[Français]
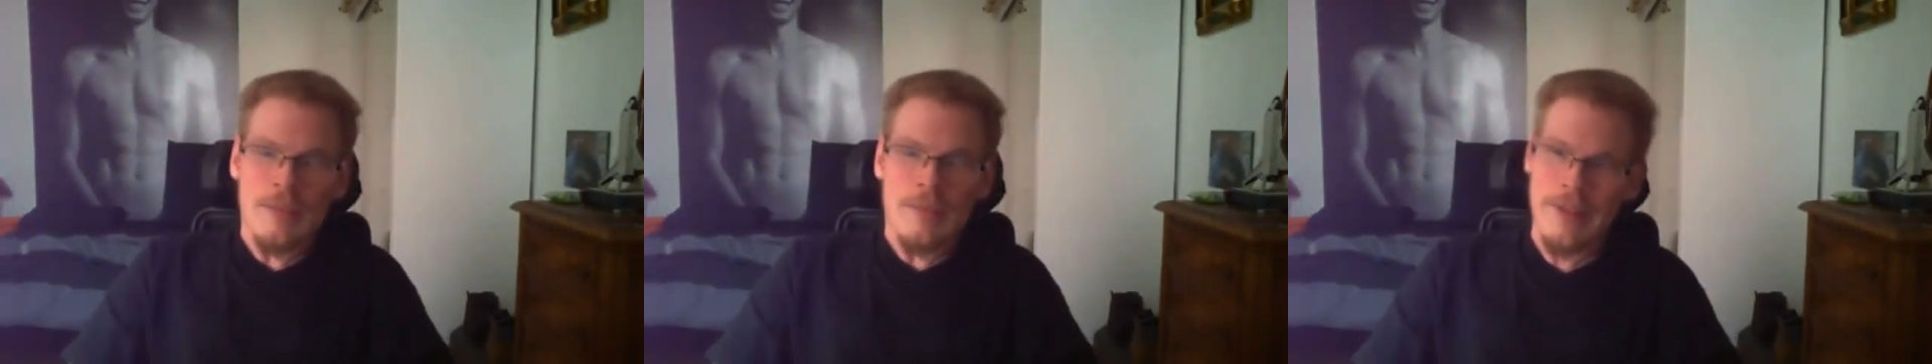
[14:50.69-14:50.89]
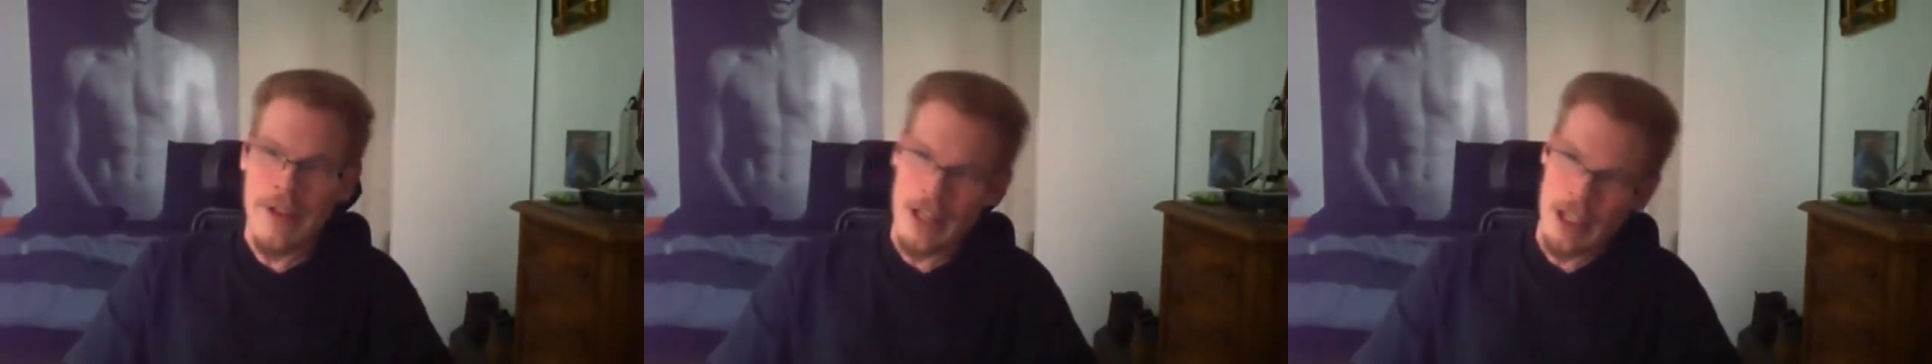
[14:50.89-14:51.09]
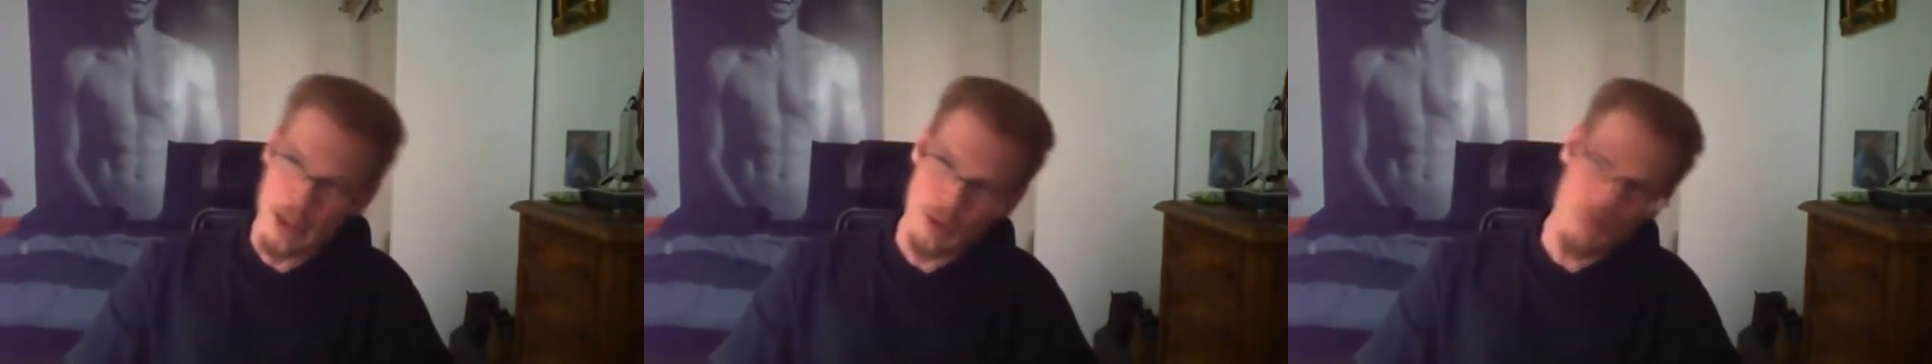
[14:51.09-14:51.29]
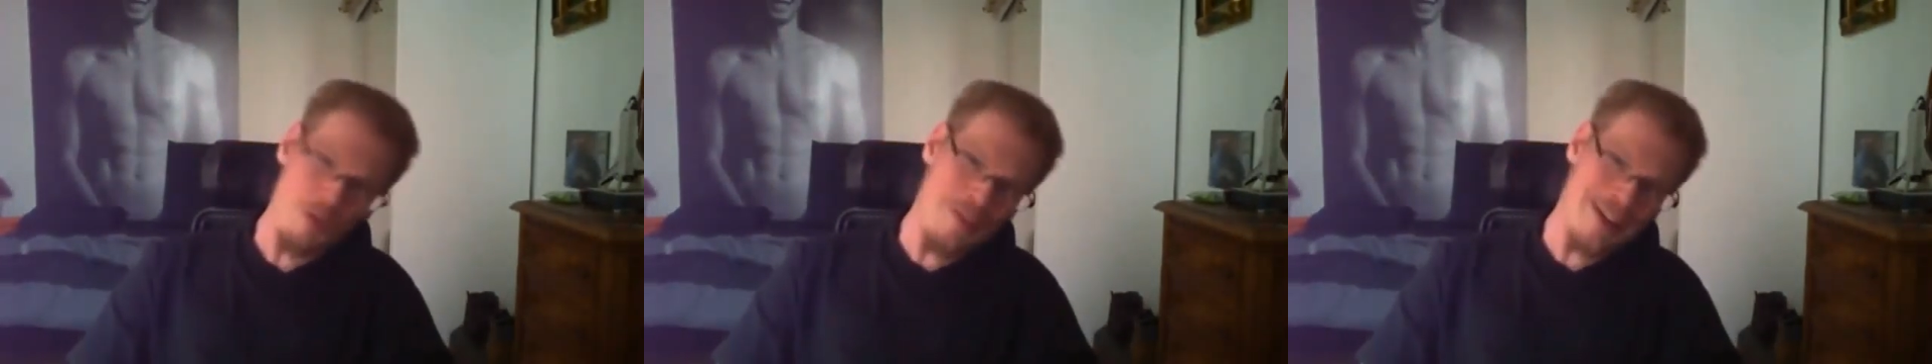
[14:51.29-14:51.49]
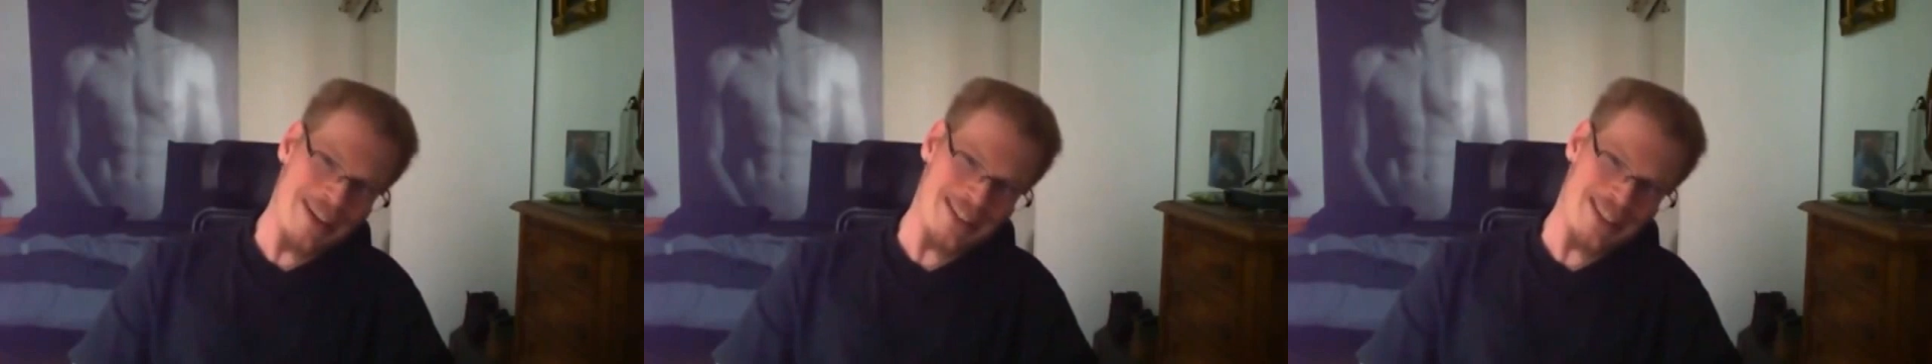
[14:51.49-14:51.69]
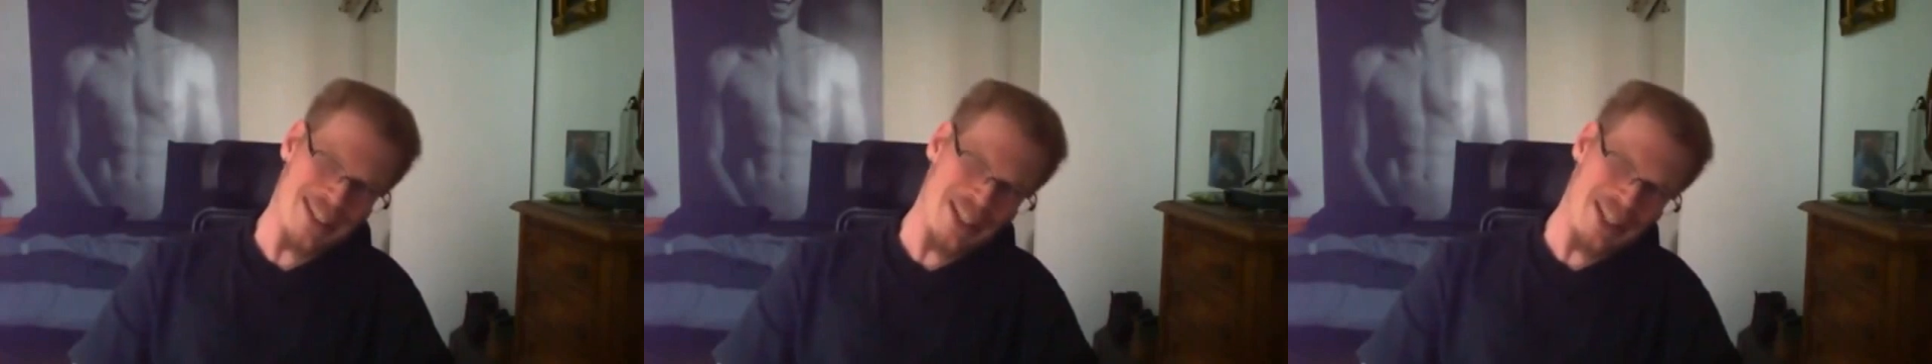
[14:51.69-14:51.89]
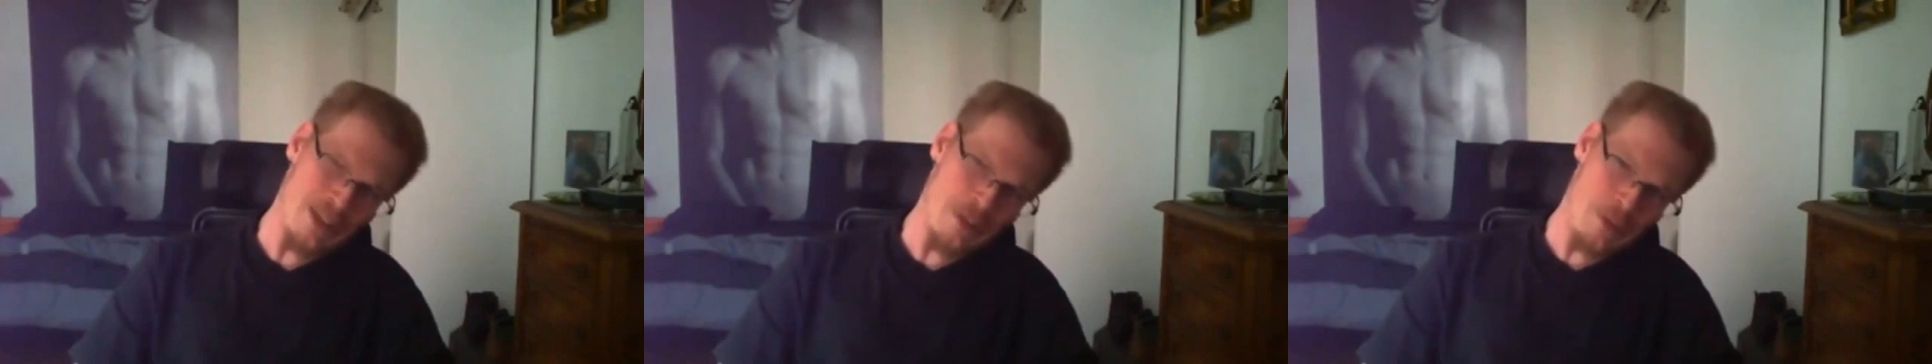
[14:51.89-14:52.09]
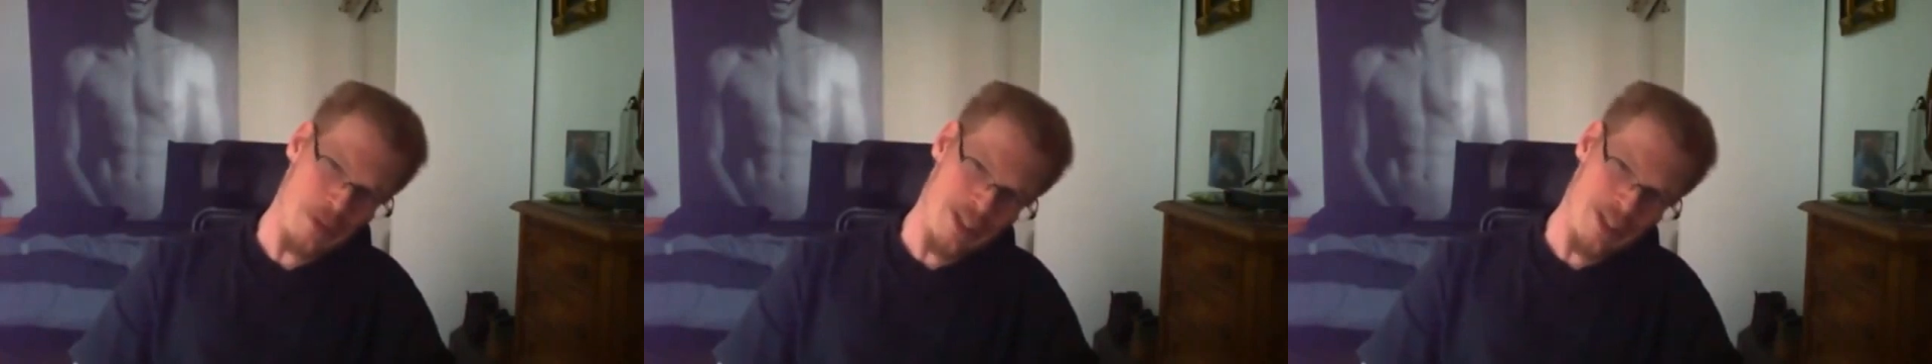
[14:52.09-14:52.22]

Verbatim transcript: euh, entre le